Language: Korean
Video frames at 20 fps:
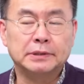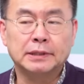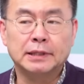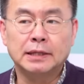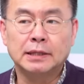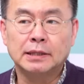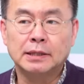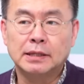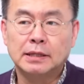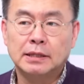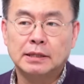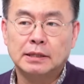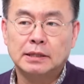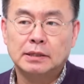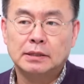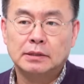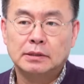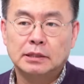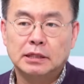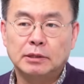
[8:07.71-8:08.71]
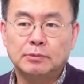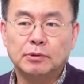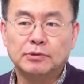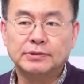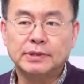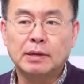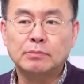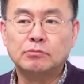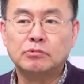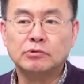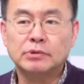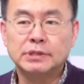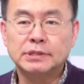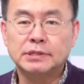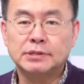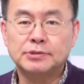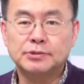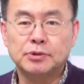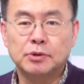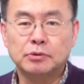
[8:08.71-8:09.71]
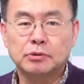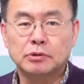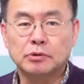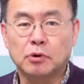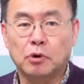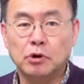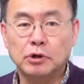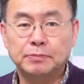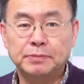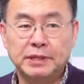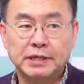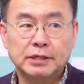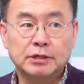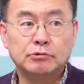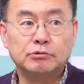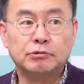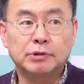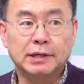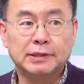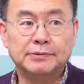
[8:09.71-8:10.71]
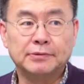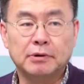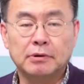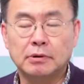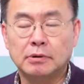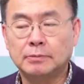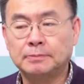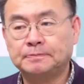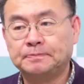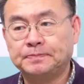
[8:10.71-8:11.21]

그러니까 이번 3분기 실적을 거의 피크로 해서